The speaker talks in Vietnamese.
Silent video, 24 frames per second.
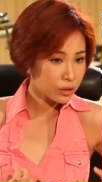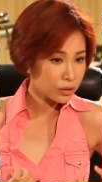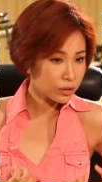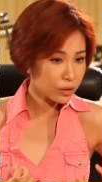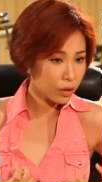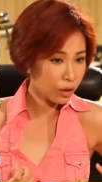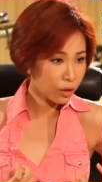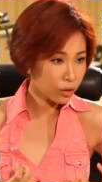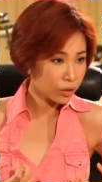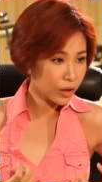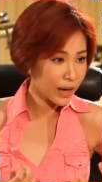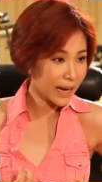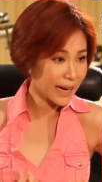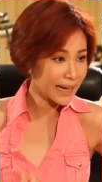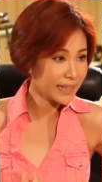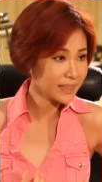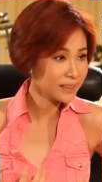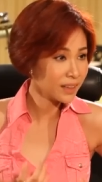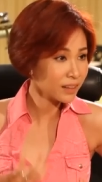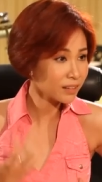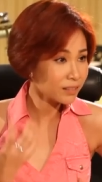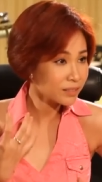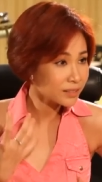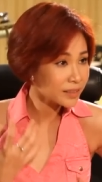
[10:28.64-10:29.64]
nó nó
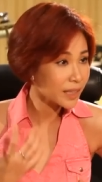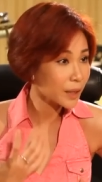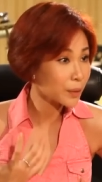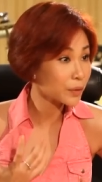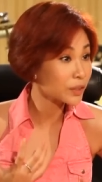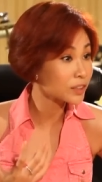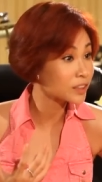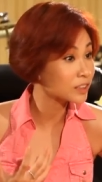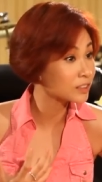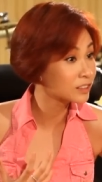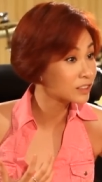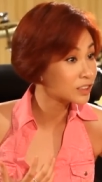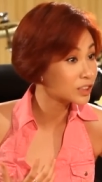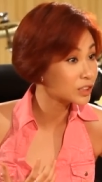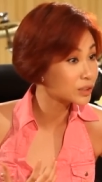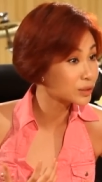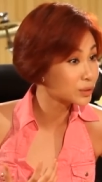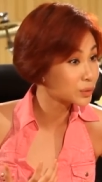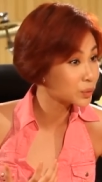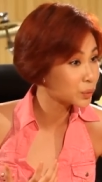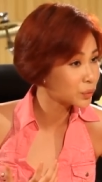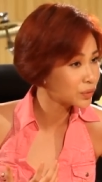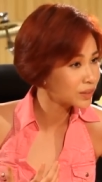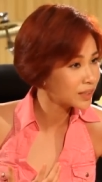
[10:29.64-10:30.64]
hay nhất theo cái tưởng
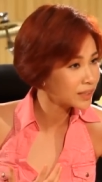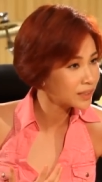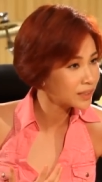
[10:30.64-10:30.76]
tượng của